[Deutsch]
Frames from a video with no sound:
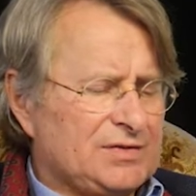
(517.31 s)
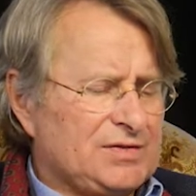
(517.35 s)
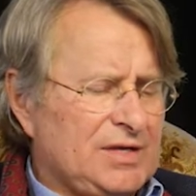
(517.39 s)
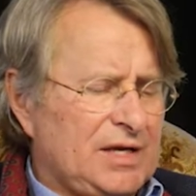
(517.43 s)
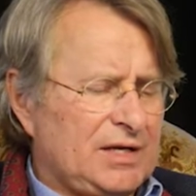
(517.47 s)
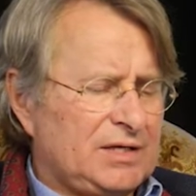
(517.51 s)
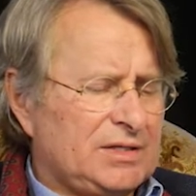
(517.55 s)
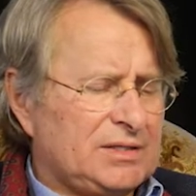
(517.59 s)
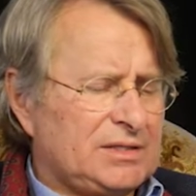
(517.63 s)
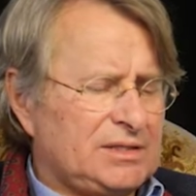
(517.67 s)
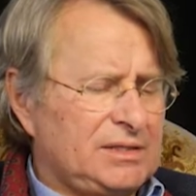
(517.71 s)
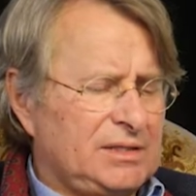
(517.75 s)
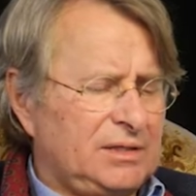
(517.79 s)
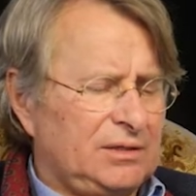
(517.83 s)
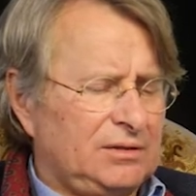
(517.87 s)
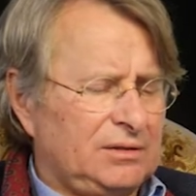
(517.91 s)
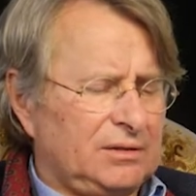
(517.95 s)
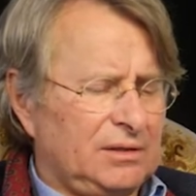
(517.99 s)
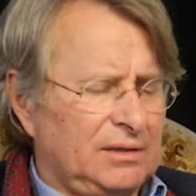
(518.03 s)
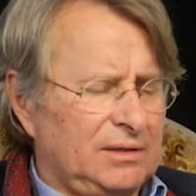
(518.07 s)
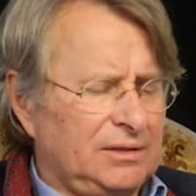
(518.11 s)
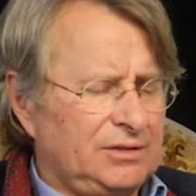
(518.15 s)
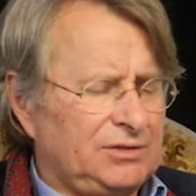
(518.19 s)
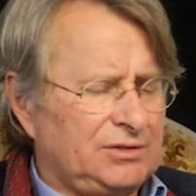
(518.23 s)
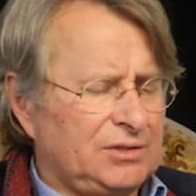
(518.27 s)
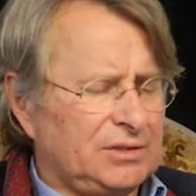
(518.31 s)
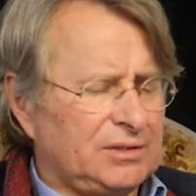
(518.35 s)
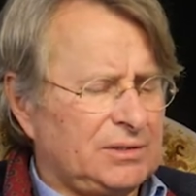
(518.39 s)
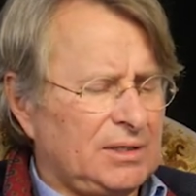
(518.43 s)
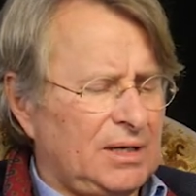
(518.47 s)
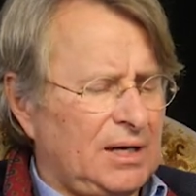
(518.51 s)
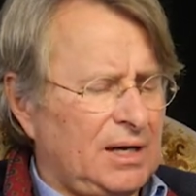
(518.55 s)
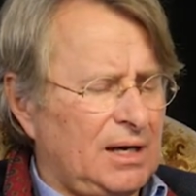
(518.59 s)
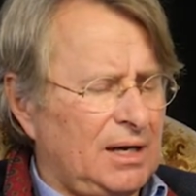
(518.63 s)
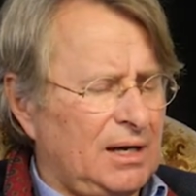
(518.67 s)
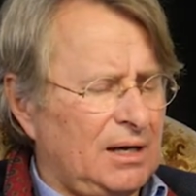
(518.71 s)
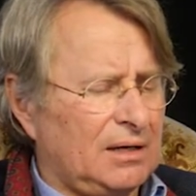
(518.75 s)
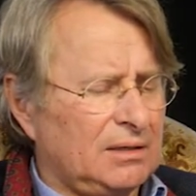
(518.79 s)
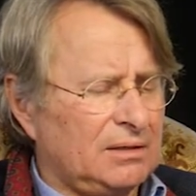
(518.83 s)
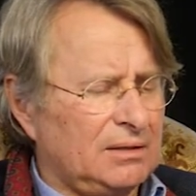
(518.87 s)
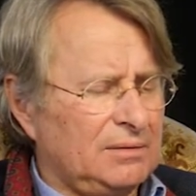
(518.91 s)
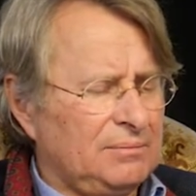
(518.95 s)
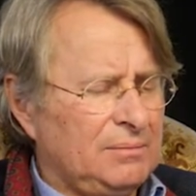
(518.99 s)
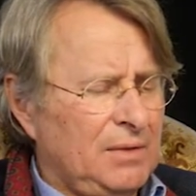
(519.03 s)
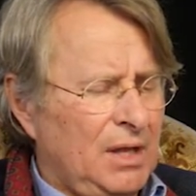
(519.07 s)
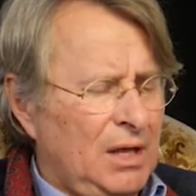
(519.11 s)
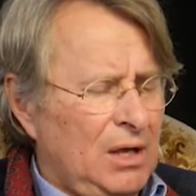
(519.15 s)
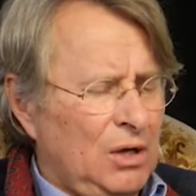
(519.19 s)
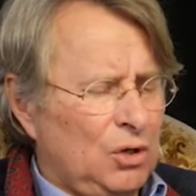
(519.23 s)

60, gelichtete Haare,